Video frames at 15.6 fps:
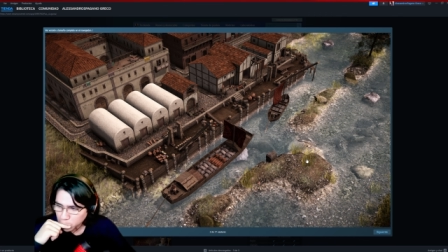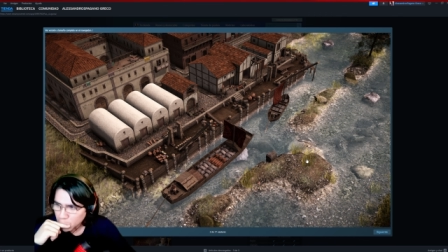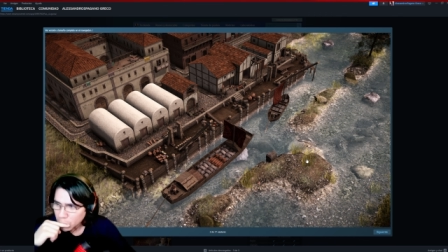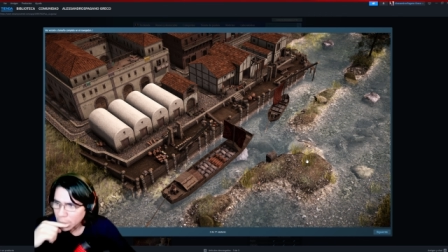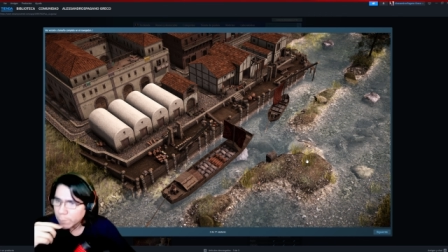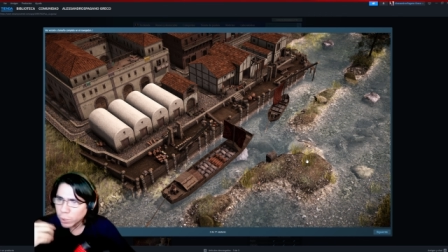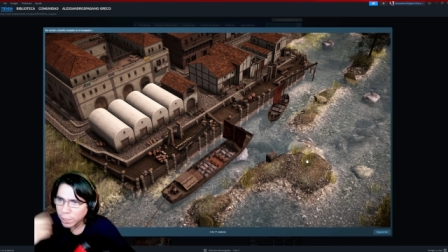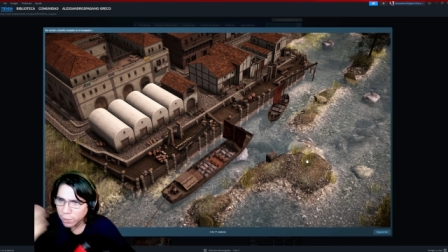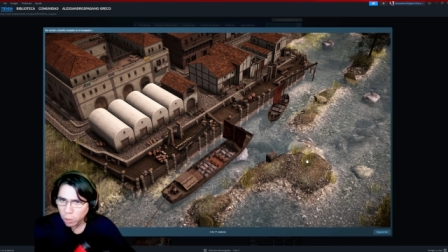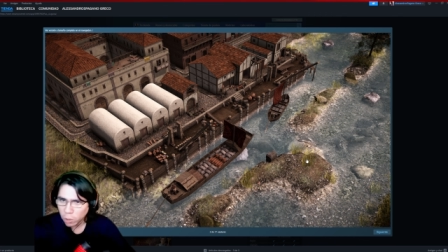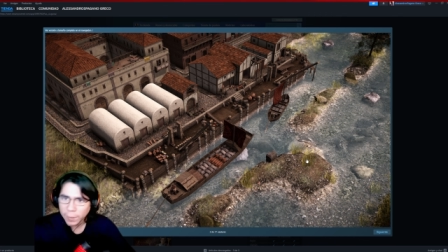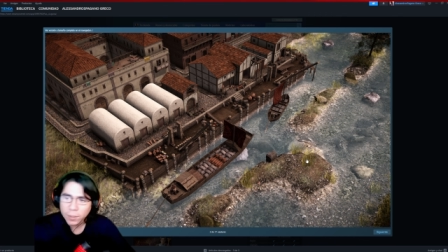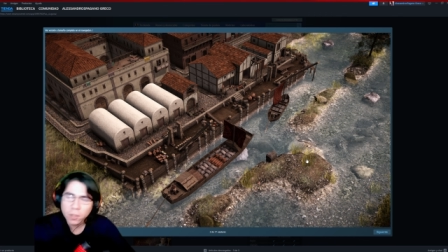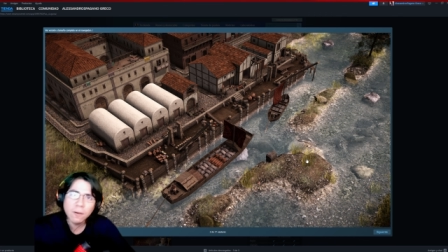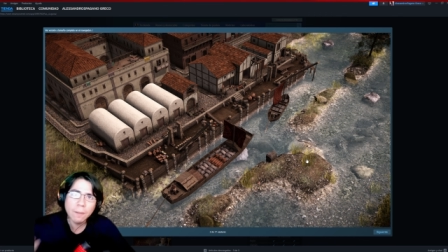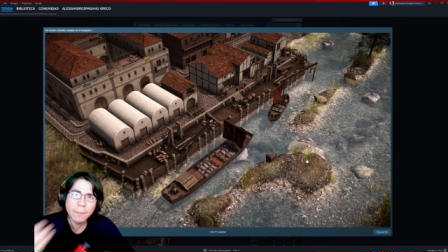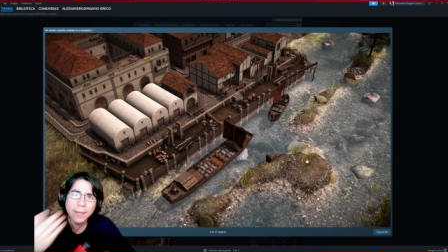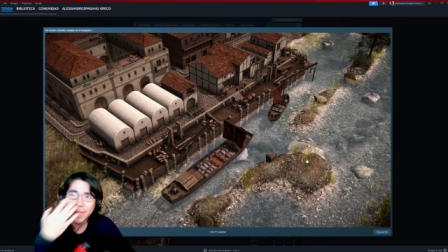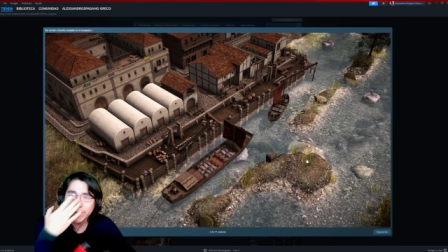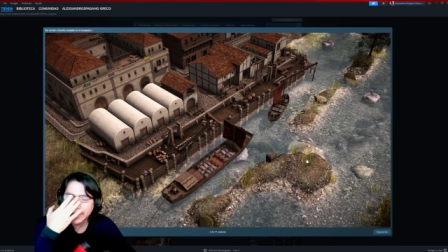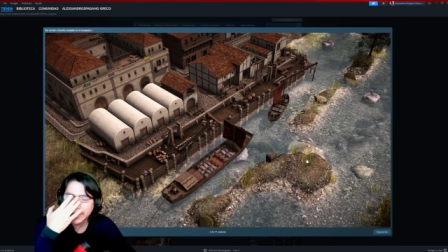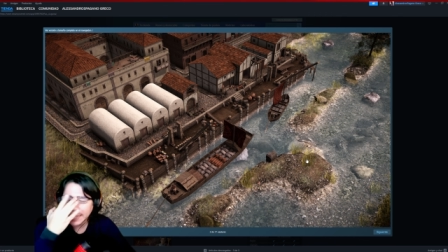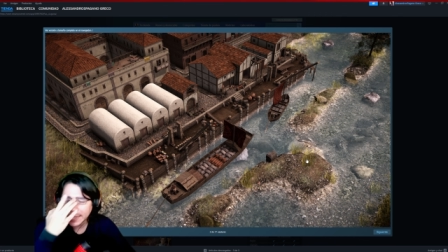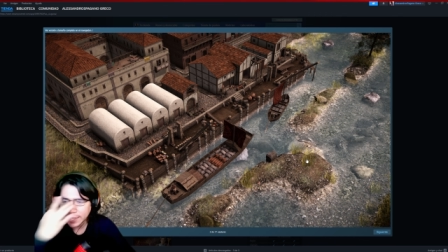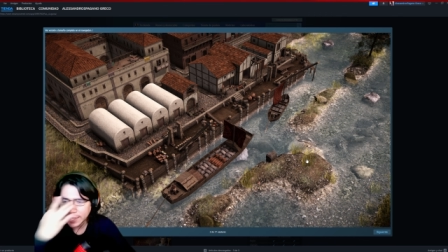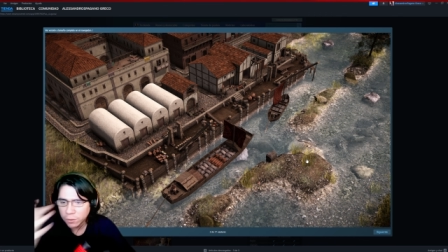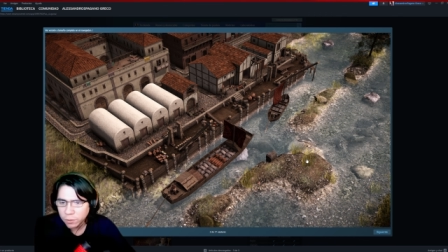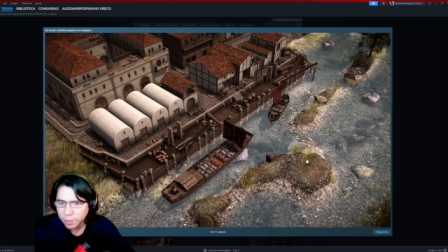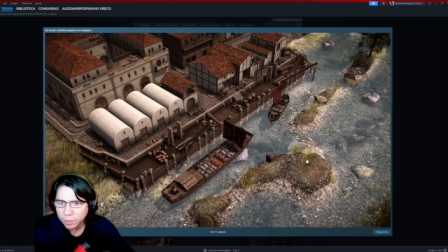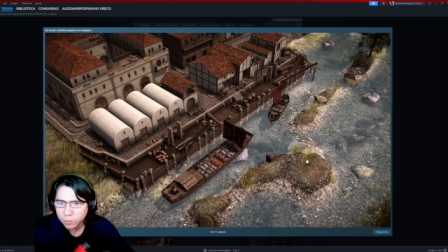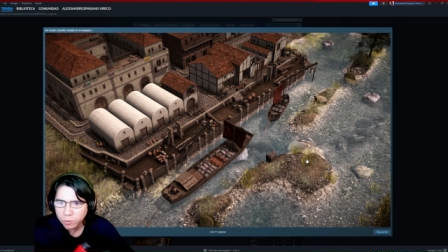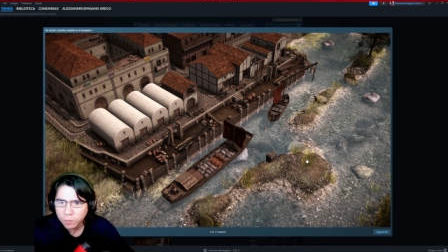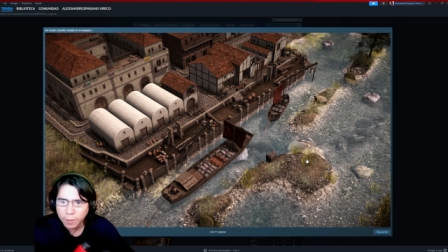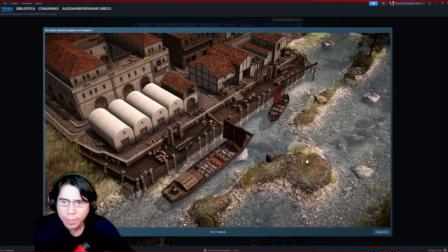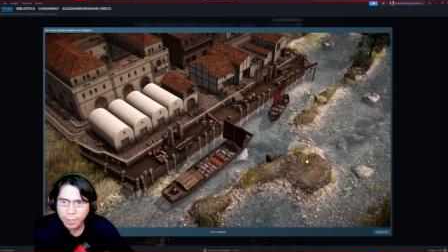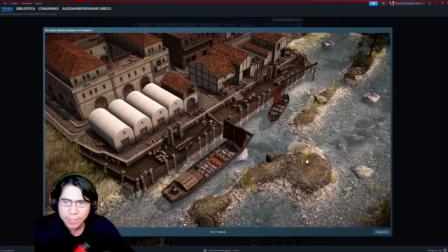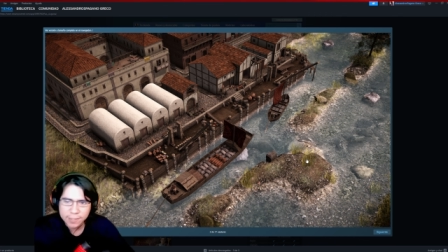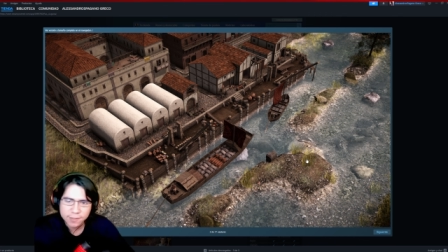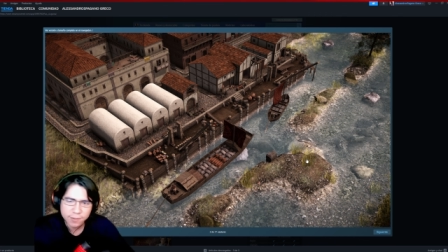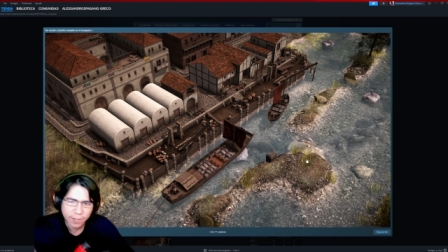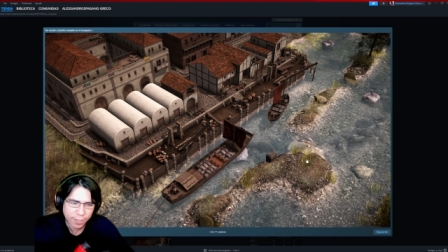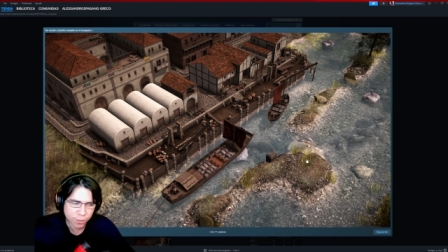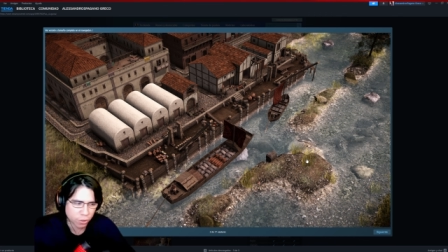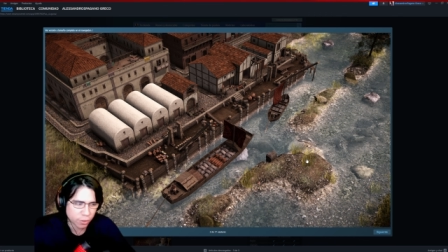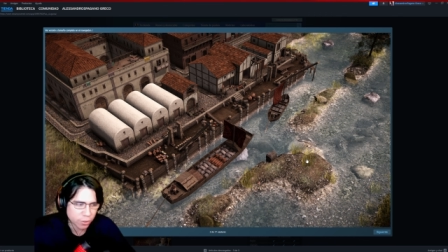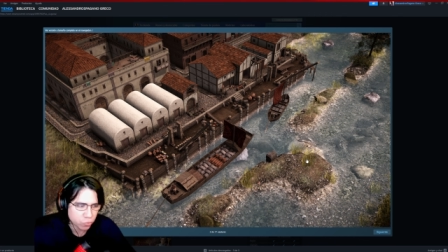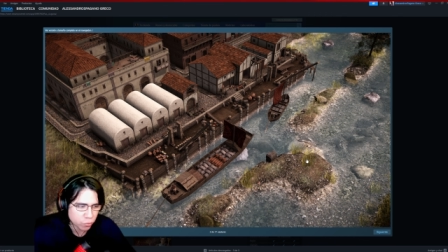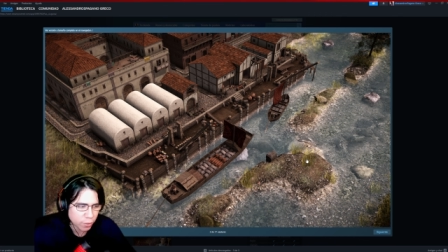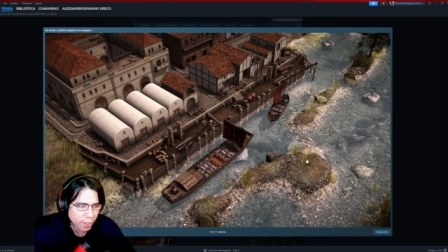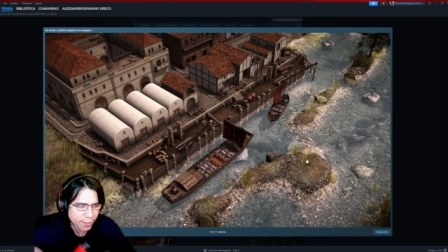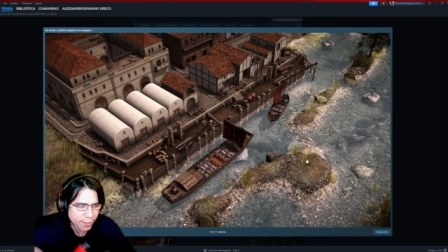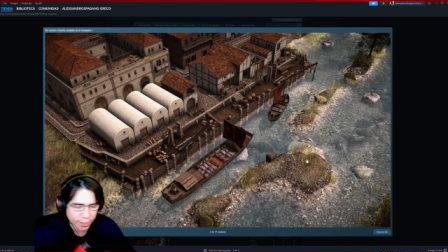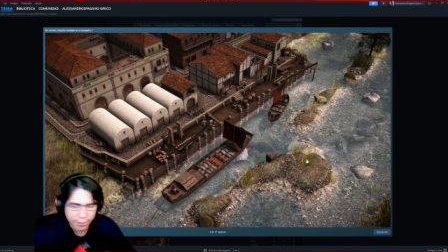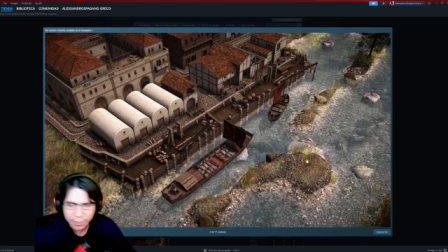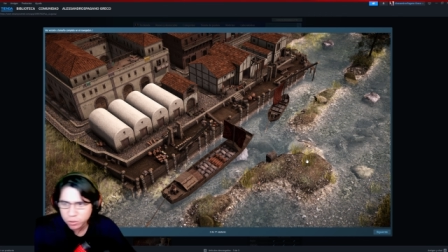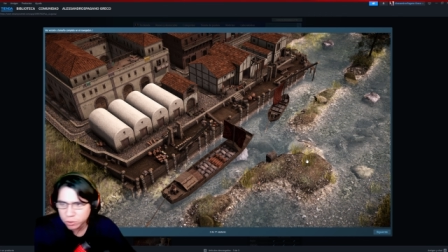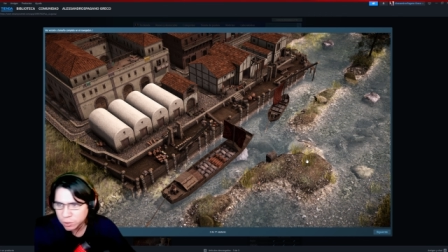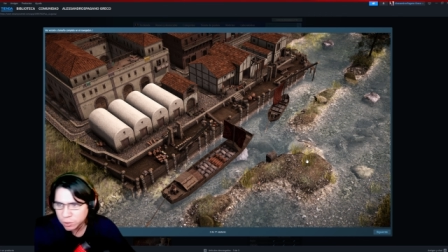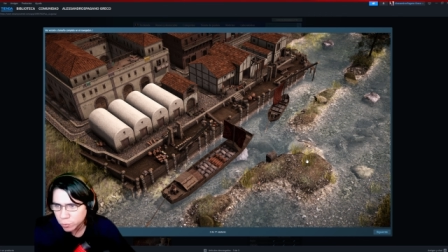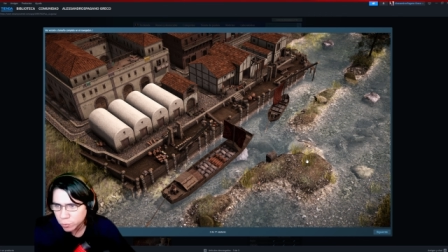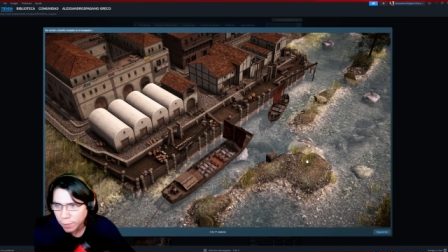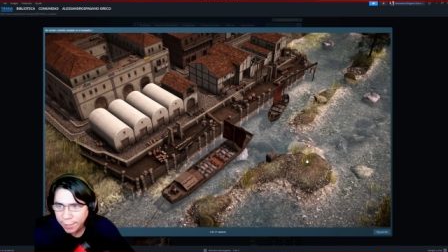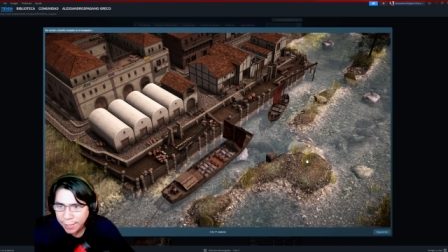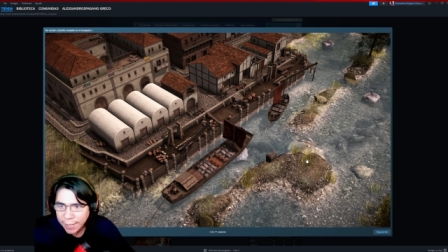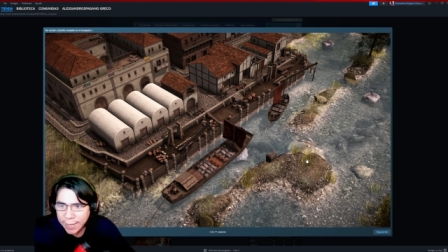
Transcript: porque Rome 2 va más de batalla, ¿no? Y esto es gestión de ciudades, creación de ciudades.